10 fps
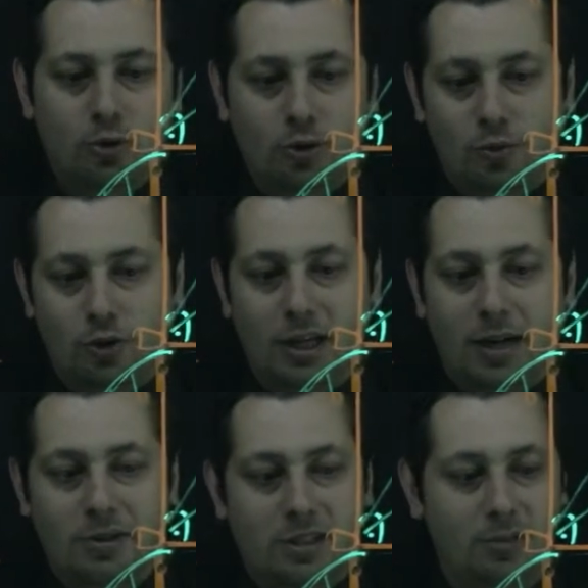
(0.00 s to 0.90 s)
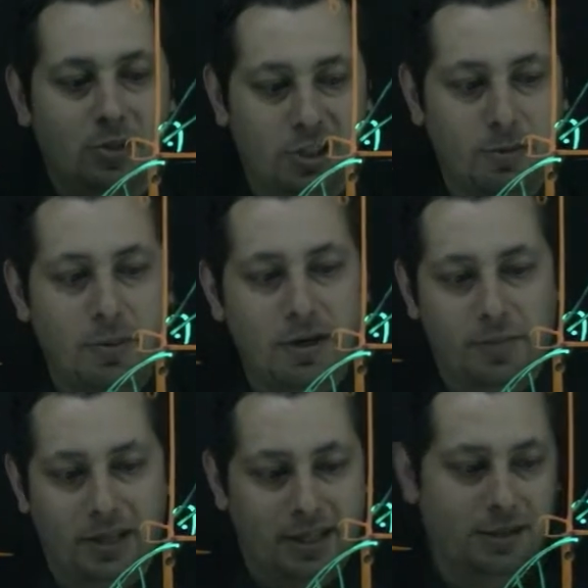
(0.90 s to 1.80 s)
Çünkü buraya gelmesi lazım. Çizime
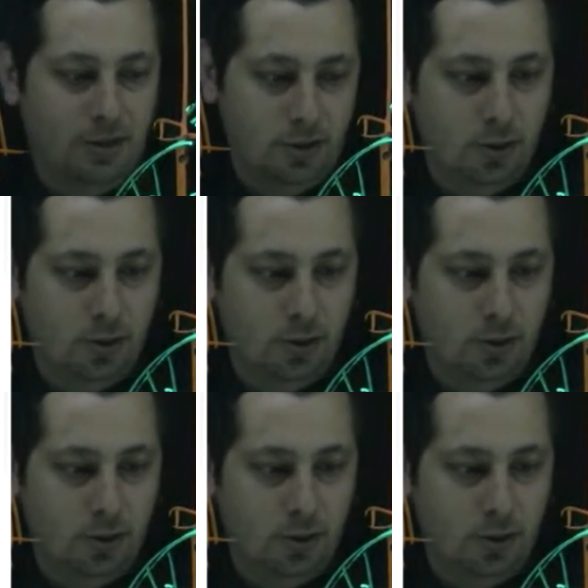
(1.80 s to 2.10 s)
bakmayın. Hani